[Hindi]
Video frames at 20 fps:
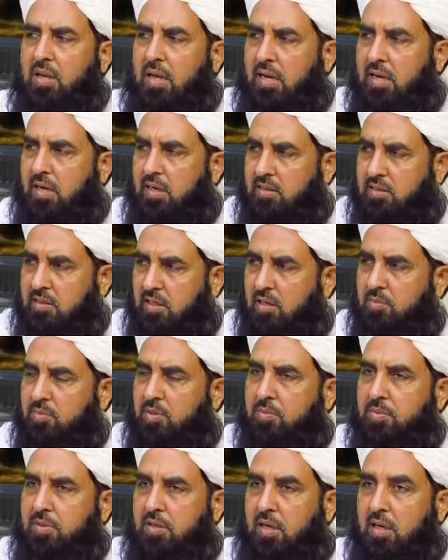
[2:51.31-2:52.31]
अगर दिल
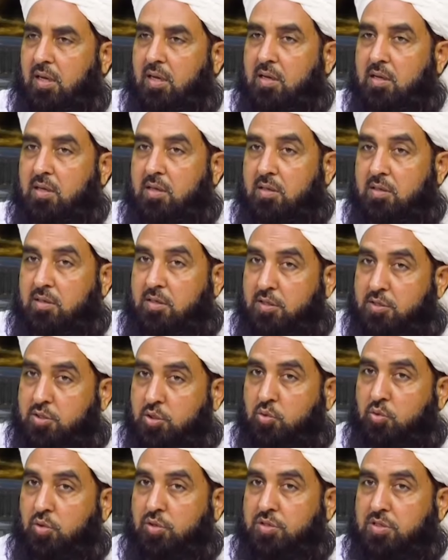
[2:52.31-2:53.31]
में भी है किसी
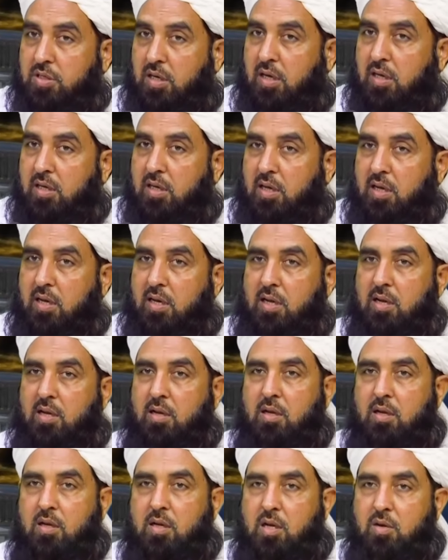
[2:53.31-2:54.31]
को इश्काल आ रहा
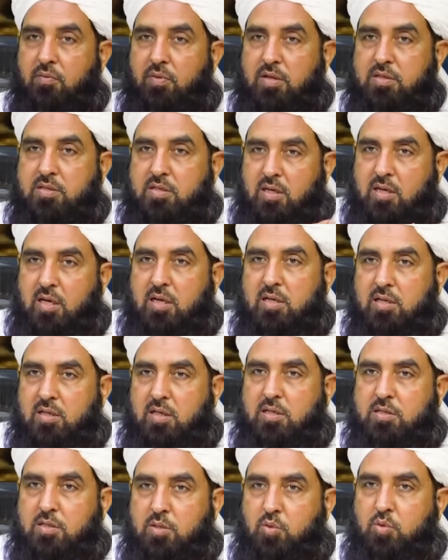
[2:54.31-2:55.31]
है कि वहाँ जगह ही नहीं
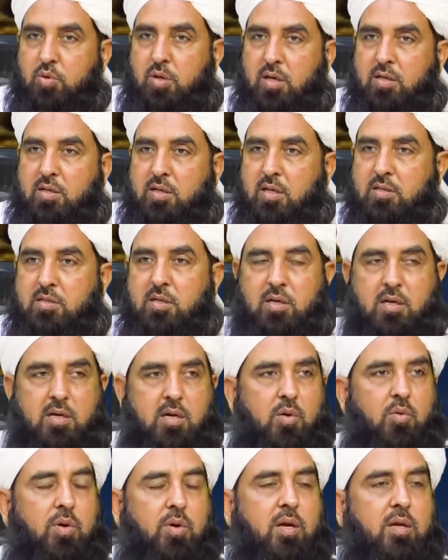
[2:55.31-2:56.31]
है इसने कुरान कैसे
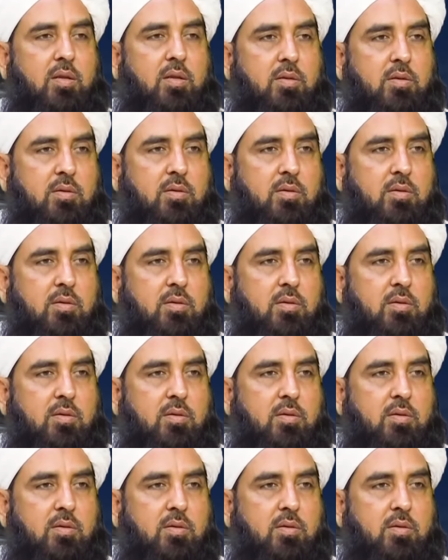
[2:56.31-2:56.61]
रखा हुआ है